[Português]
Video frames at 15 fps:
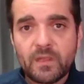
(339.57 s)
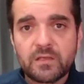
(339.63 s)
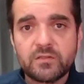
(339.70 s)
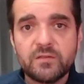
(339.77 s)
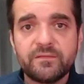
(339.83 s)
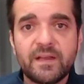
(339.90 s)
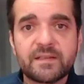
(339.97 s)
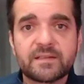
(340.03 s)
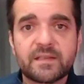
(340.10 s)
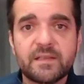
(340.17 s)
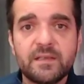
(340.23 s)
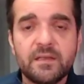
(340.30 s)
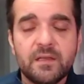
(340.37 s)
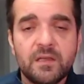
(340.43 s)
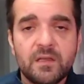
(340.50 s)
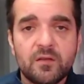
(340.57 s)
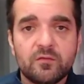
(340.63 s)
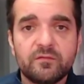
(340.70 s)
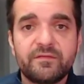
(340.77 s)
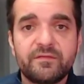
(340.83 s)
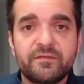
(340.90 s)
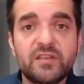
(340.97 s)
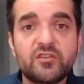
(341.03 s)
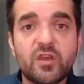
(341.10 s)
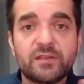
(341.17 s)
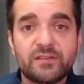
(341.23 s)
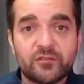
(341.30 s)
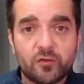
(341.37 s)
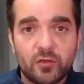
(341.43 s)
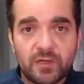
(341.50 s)
de fazer um vídeo
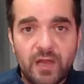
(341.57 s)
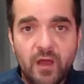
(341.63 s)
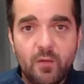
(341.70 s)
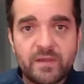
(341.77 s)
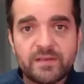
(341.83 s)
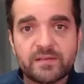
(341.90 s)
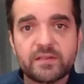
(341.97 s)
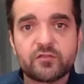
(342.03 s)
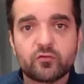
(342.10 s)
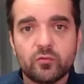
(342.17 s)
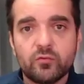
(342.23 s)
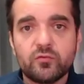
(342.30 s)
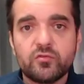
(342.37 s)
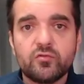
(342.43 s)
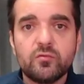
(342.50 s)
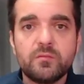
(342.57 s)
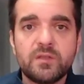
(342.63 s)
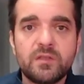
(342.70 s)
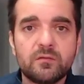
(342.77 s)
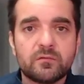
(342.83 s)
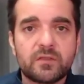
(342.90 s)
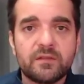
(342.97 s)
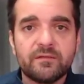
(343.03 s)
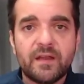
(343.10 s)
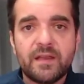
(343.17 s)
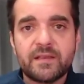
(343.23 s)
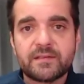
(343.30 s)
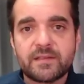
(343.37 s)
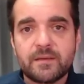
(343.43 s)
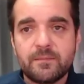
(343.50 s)
adicional a esse estudo de domingo, que vai
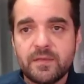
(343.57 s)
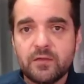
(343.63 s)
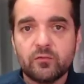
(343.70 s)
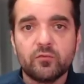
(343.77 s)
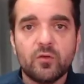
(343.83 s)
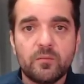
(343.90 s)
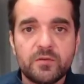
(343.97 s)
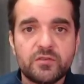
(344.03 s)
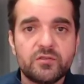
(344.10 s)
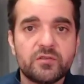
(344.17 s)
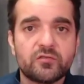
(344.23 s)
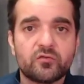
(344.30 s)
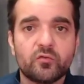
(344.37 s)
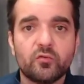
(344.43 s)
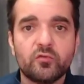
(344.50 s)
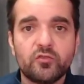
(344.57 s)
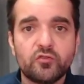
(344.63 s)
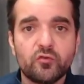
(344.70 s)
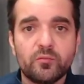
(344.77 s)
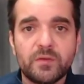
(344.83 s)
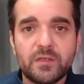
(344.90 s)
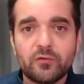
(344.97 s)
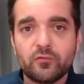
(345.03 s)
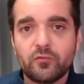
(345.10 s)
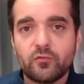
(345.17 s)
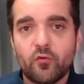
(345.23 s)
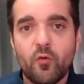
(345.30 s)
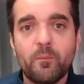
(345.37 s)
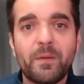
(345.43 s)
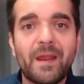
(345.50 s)
receber o nome de estudo de domingo
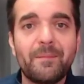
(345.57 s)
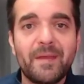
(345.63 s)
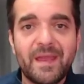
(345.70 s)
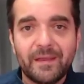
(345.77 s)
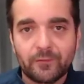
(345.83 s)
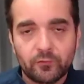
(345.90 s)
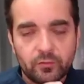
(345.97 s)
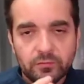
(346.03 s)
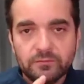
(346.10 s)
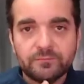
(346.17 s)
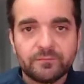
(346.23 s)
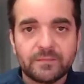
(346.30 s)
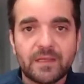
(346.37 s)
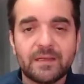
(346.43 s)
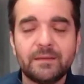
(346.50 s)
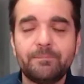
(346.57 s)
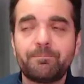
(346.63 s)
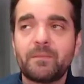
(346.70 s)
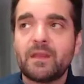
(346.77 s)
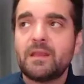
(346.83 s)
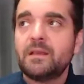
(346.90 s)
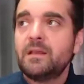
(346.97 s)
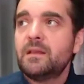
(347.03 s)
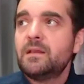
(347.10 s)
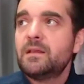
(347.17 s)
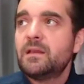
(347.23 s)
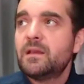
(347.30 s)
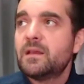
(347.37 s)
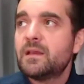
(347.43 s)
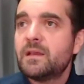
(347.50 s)
complemento, né?
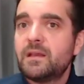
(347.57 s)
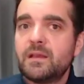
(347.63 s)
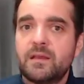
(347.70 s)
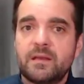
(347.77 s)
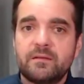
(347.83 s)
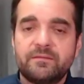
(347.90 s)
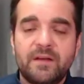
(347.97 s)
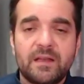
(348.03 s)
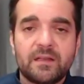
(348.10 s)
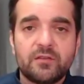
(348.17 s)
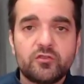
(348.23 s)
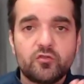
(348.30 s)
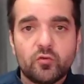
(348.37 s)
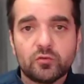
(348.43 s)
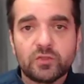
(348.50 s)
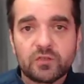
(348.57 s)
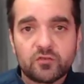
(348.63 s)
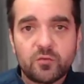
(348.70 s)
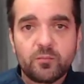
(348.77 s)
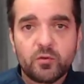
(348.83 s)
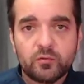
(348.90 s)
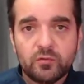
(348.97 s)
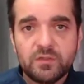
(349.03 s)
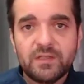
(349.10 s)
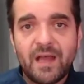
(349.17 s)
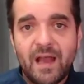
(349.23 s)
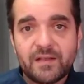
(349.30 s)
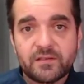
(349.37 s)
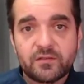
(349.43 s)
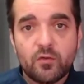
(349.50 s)
é, falando de outras
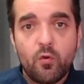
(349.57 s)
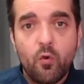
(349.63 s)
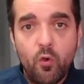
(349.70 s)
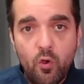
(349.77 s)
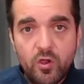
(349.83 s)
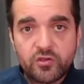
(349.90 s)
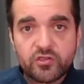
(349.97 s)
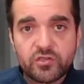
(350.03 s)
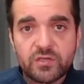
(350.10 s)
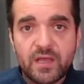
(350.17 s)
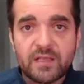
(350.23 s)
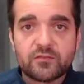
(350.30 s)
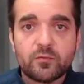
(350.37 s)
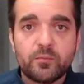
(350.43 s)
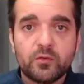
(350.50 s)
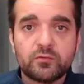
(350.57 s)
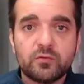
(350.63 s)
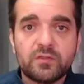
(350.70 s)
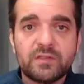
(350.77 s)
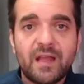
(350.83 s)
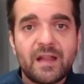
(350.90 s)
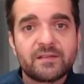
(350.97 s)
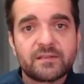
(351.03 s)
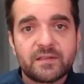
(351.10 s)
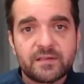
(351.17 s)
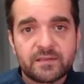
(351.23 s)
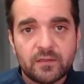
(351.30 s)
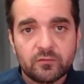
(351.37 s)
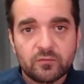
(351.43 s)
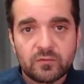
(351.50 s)
oportunidades. Hoje, as oportunidades que
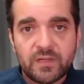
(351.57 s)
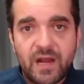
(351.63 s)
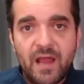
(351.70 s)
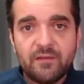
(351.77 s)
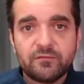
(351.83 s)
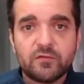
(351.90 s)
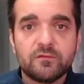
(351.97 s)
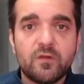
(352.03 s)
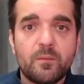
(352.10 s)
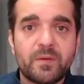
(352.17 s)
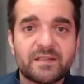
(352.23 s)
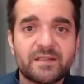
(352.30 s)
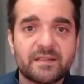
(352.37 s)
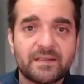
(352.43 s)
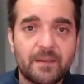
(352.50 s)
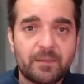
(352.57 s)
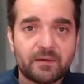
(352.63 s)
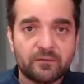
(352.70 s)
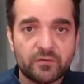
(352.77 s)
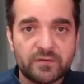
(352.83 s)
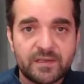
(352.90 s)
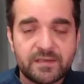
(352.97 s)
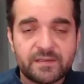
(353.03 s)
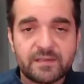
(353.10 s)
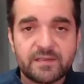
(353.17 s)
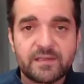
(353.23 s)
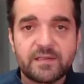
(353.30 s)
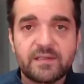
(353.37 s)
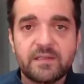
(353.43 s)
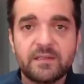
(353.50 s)
estão no gráfico, vou apresentar para vocês em
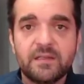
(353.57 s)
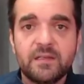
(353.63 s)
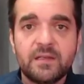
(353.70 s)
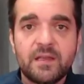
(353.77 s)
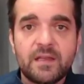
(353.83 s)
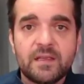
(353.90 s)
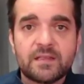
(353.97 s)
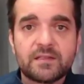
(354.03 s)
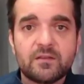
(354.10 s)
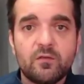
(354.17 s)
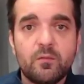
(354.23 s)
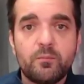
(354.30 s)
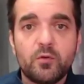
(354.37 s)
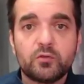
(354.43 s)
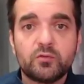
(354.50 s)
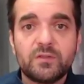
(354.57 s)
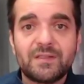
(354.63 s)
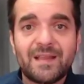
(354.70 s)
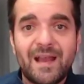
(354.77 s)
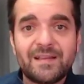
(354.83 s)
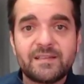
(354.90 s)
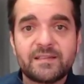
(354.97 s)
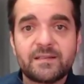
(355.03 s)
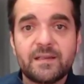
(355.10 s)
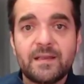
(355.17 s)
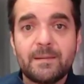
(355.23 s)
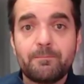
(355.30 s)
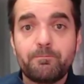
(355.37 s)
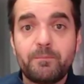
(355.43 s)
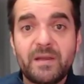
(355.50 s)
seguida, são oportunidades
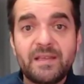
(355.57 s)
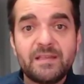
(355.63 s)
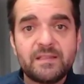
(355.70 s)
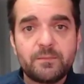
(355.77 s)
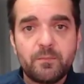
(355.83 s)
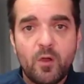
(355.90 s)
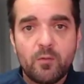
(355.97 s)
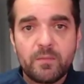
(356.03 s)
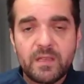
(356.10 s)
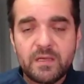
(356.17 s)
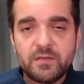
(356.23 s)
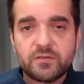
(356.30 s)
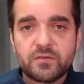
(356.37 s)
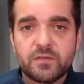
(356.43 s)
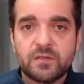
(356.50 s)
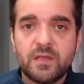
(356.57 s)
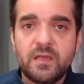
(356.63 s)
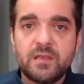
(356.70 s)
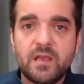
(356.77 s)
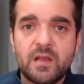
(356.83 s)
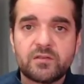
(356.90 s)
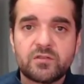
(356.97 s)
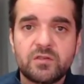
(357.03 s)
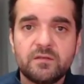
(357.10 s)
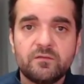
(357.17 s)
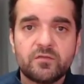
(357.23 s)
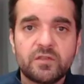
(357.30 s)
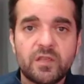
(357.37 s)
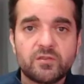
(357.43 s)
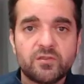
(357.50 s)
principalmente né, em
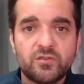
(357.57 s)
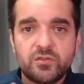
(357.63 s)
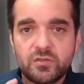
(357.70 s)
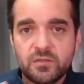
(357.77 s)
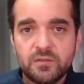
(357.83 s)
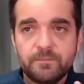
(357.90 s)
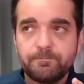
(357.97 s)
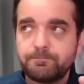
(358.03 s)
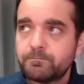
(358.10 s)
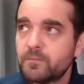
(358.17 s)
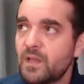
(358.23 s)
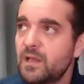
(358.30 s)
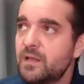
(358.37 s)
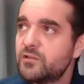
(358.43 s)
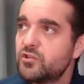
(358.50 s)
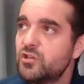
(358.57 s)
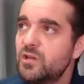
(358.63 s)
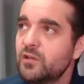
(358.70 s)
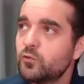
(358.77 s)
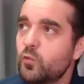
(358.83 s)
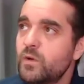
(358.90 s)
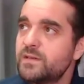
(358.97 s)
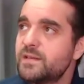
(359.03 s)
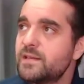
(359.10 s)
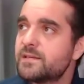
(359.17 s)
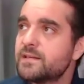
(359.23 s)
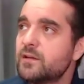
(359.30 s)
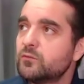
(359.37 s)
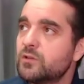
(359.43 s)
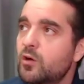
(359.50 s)
ativos que a gente, é, tirando com
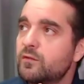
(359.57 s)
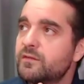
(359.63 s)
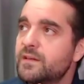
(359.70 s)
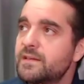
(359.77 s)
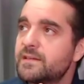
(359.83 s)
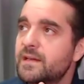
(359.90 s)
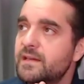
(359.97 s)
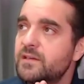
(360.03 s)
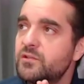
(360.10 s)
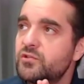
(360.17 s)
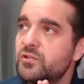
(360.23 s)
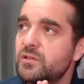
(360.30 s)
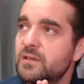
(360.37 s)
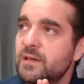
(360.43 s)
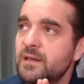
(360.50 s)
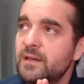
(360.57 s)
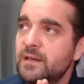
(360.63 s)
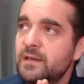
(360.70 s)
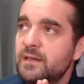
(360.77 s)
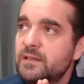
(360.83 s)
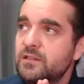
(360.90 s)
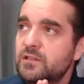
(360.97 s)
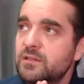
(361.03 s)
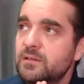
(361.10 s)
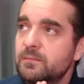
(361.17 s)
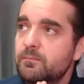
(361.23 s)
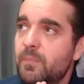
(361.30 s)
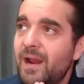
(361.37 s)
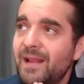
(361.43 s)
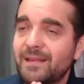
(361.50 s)
exceção talvez aí de, de
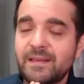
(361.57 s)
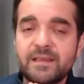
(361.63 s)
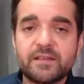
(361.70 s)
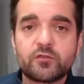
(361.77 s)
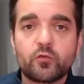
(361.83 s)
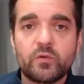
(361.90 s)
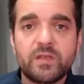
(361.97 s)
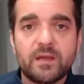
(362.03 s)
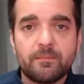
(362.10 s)
Bradesco e